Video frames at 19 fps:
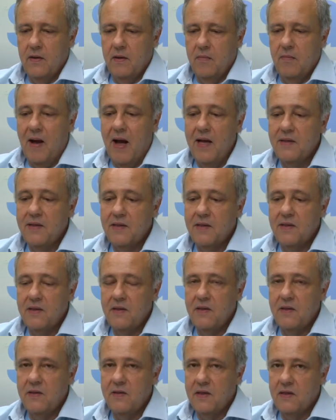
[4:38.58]
Mas
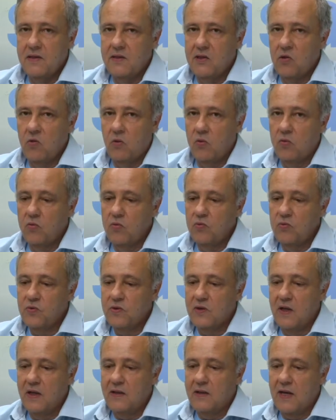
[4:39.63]
esqueceu alguns
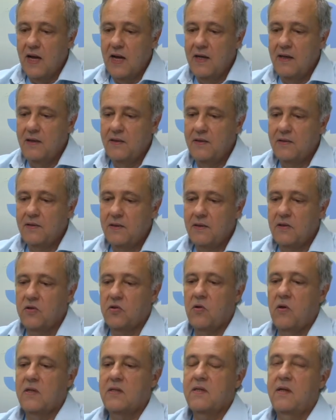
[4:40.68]
detalhes e
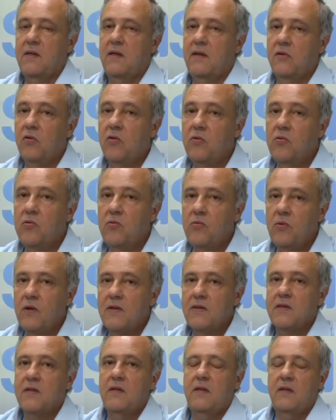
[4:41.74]
só acelerou,
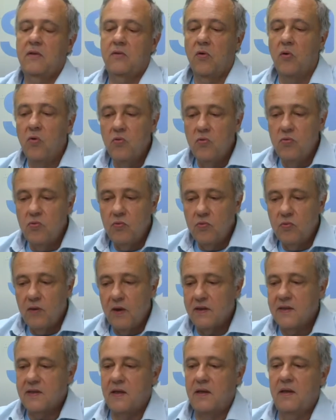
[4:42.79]
acelerou,
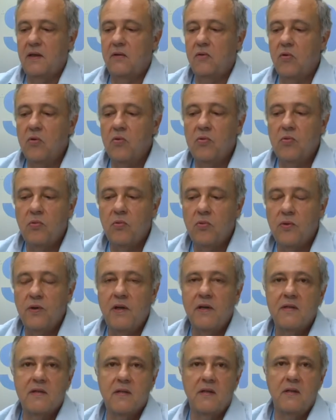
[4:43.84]
acelerou e
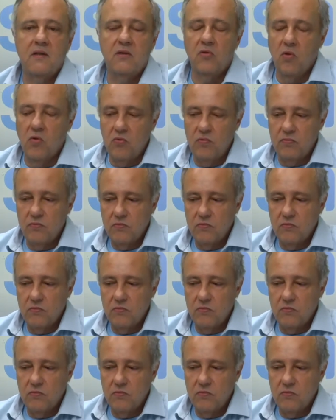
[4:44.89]
acelerou,